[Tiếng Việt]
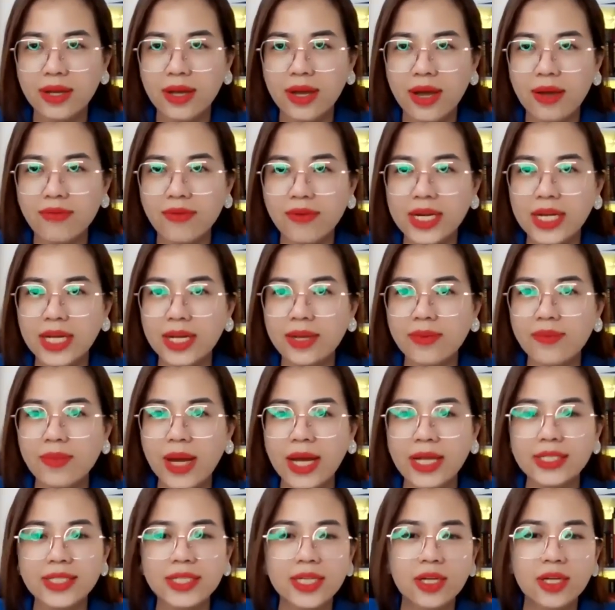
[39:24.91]
à, và khi mà
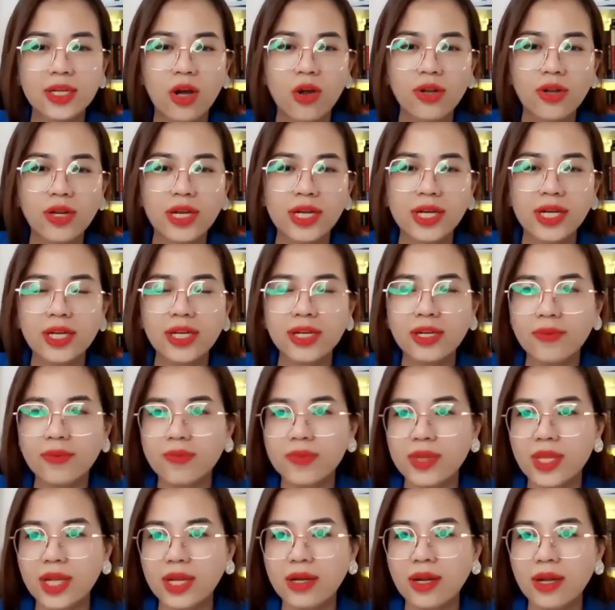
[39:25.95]
anh chị có những cái niềm
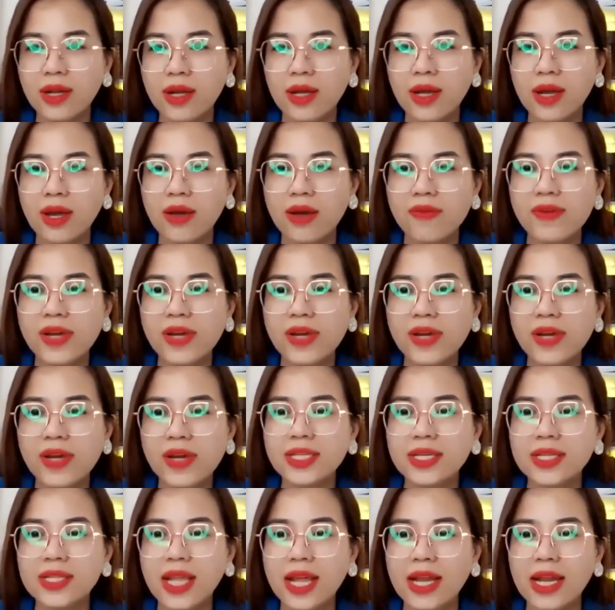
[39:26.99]
tin à, về cái
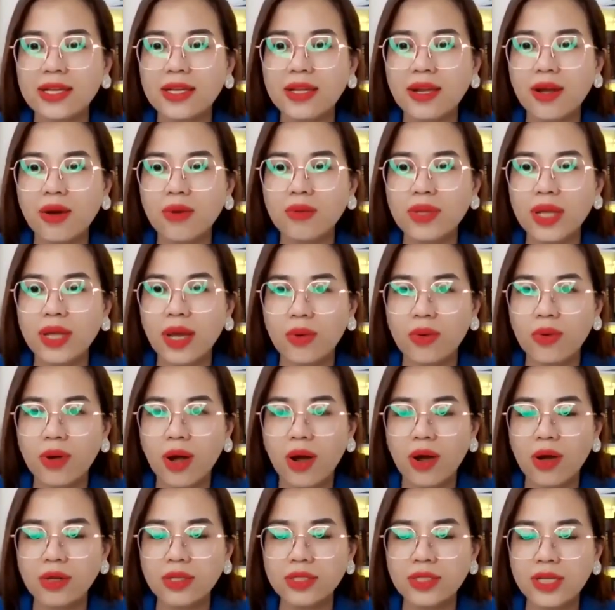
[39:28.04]
sự thành công giàu
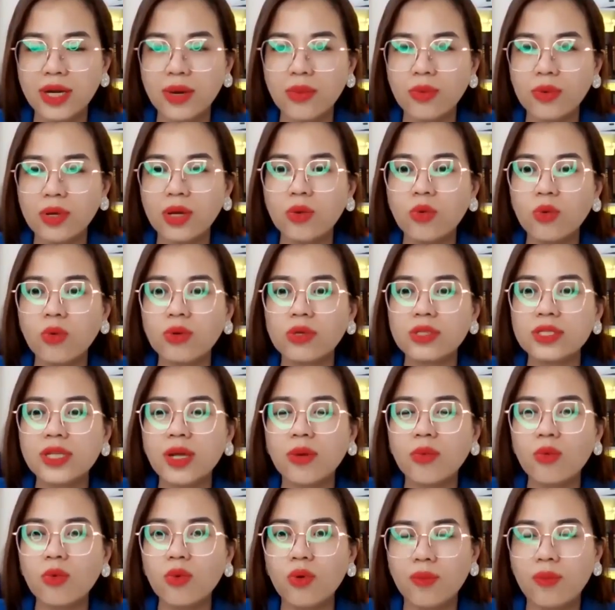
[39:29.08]
có trong cái cuộc
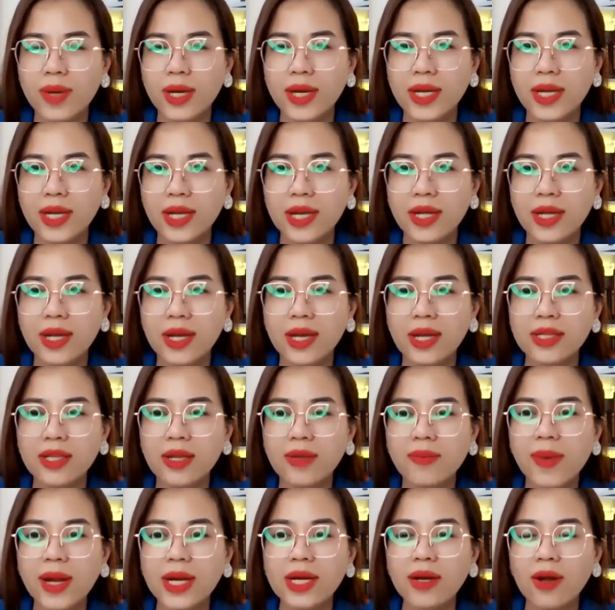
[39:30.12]
sống của mình à,
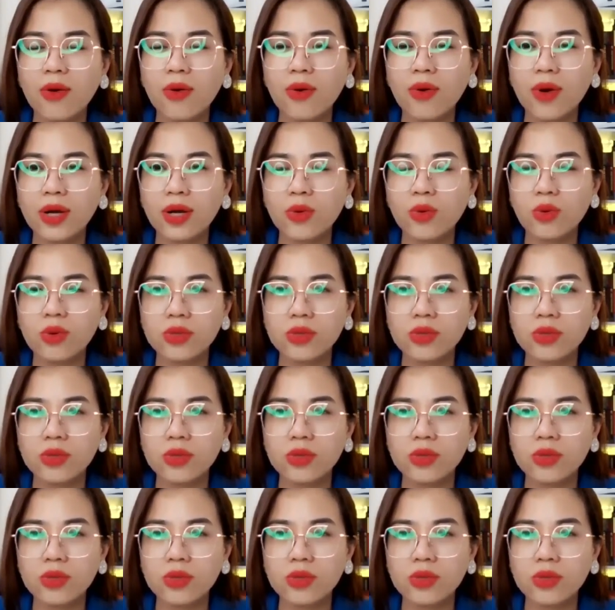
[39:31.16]
thì bắt đầu á,